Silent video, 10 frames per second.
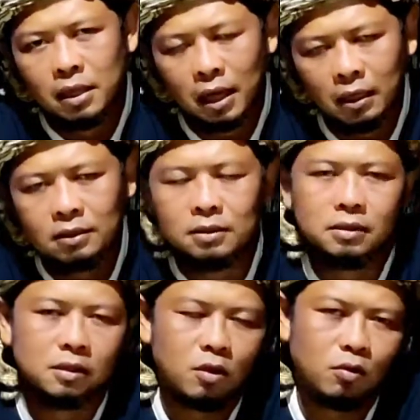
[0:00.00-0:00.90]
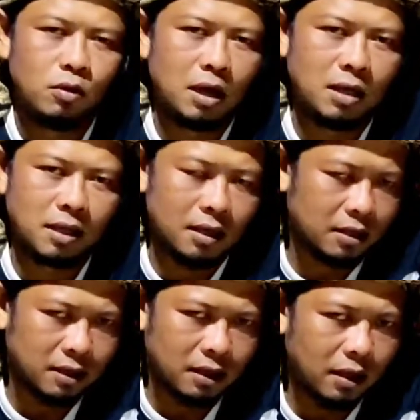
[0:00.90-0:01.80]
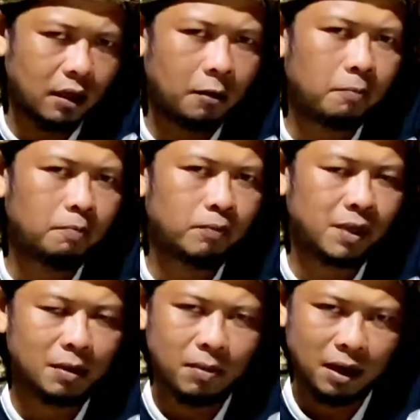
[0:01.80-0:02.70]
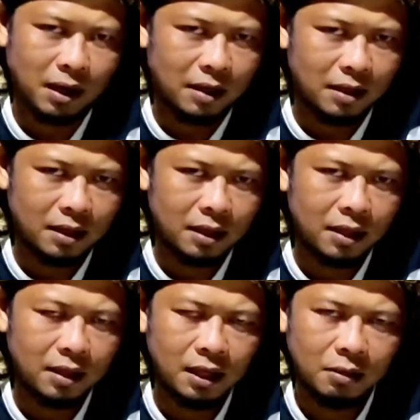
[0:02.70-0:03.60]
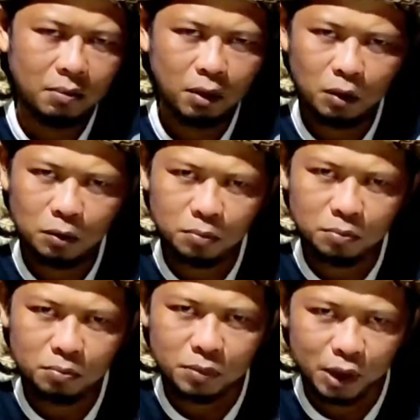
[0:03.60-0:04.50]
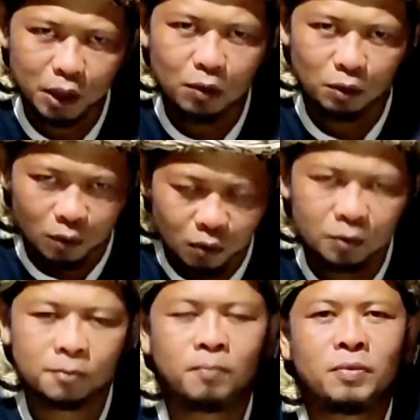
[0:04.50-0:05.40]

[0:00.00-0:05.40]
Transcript: yang sudah subscribe Terima kasih yang belum ditunggu.